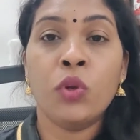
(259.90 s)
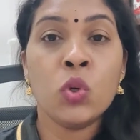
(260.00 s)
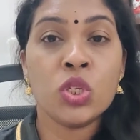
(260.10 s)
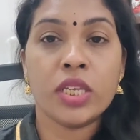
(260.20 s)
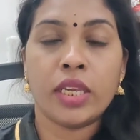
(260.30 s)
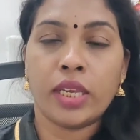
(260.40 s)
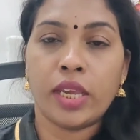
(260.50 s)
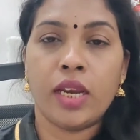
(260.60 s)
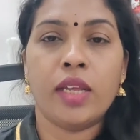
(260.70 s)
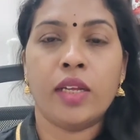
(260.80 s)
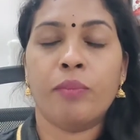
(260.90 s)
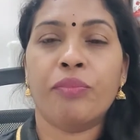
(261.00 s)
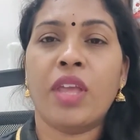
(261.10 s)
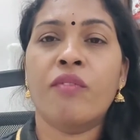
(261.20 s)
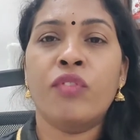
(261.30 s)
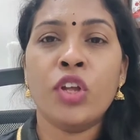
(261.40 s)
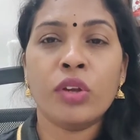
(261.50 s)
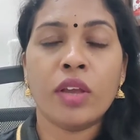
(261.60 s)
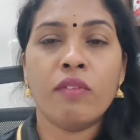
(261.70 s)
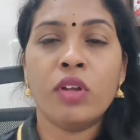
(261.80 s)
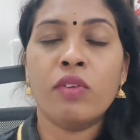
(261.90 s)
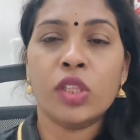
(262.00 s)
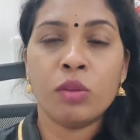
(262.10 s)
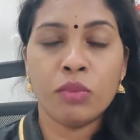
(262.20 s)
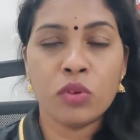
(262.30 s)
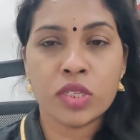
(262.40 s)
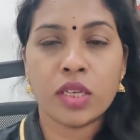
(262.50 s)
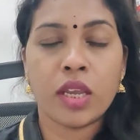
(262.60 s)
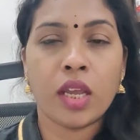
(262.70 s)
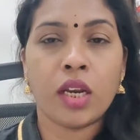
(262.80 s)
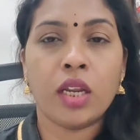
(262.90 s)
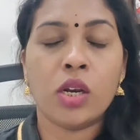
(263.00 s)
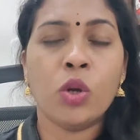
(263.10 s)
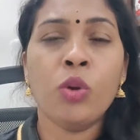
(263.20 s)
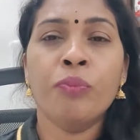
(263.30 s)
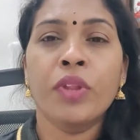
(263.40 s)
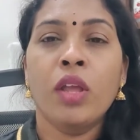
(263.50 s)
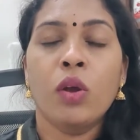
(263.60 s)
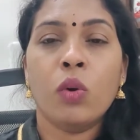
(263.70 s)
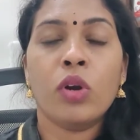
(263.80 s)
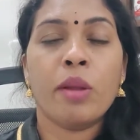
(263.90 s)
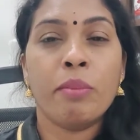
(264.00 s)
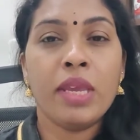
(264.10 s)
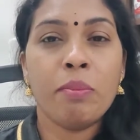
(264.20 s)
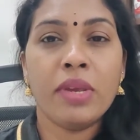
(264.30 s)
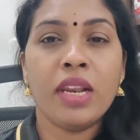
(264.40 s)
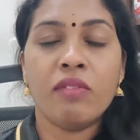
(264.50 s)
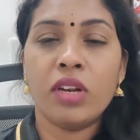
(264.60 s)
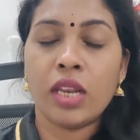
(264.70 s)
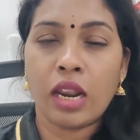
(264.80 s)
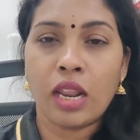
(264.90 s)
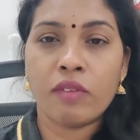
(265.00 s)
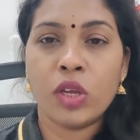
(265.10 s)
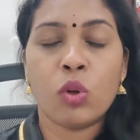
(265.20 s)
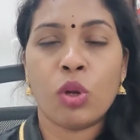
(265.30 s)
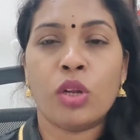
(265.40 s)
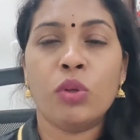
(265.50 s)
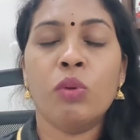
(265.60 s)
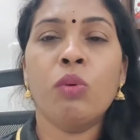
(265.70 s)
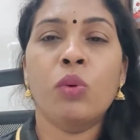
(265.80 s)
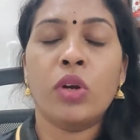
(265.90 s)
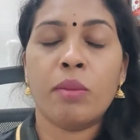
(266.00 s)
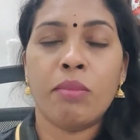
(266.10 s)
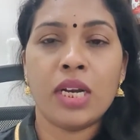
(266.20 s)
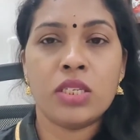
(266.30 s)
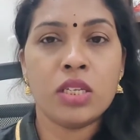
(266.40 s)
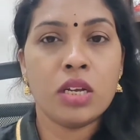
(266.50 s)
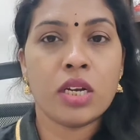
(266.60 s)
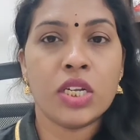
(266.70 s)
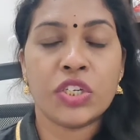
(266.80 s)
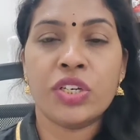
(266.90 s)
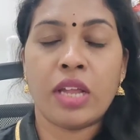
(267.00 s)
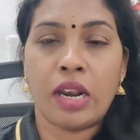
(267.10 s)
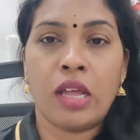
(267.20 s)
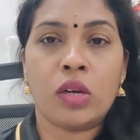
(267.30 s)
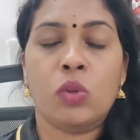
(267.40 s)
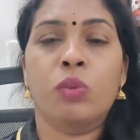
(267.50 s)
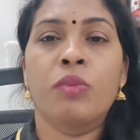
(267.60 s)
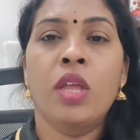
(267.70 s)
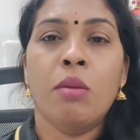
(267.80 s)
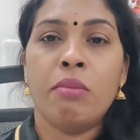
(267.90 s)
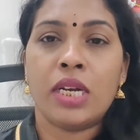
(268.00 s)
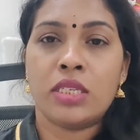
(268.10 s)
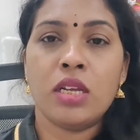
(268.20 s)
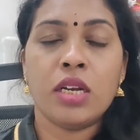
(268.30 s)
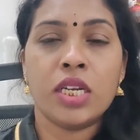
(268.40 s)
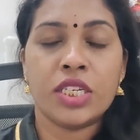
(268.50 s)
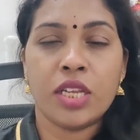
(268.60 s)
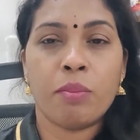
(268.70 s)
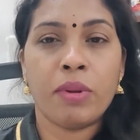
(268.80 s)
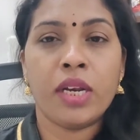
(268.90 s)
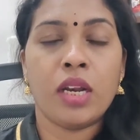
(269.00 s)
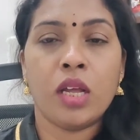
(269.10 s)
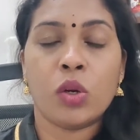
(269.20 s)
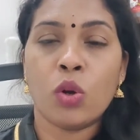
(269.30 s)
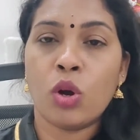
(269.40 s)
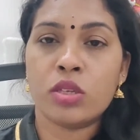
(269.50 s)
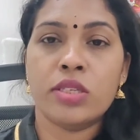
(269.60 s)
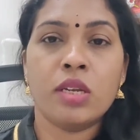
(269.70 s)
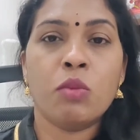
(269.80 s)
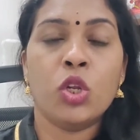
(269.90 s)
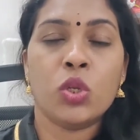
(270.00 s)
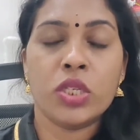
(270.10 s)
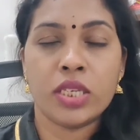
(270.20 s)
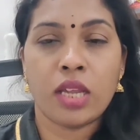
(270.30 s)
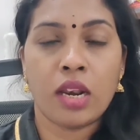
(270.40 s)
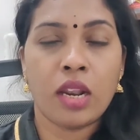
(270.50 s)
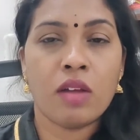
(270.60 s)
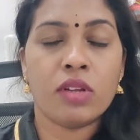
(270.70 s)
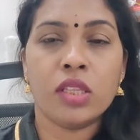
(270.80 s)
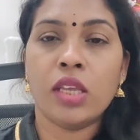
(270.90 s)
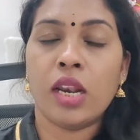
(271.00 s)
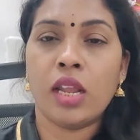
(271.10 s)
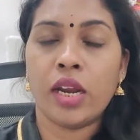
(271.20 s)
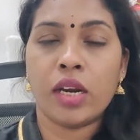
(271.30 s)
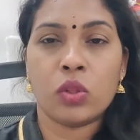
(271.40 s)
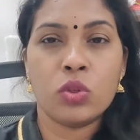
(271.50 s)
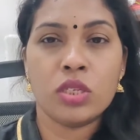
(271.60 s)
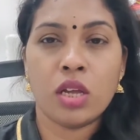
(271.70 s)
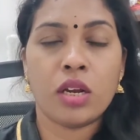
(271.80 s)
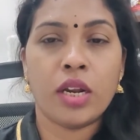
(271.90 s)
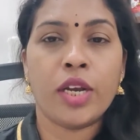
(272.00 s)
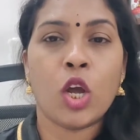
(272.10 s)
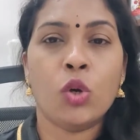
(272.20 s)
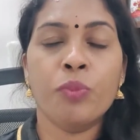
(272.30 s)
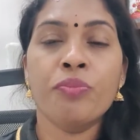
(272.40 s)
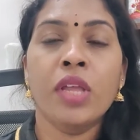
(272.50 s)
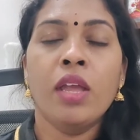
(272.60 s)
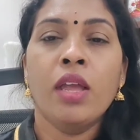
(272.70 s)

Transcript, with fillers: மியூசிக் கேளுங்க எவ்வளோக்கு எவ்வளோ வந்து மியூசிக் கேட்குறீங்களோ உங்களோட பிபி லெவல் நல்லாவே குறையும் உங்களோட பிளட் சர்க்குலேஷன் நல்லா இருக்கும் பிளட் சர்க்குலேஷன் எப்போ நல்லா இருக்கும் ஆக்சிஜன் மாலிகுல்ஸ் நல்லா வந்து எல்லா இடத்துக்கும் சர்க்குலேட் ஆகும்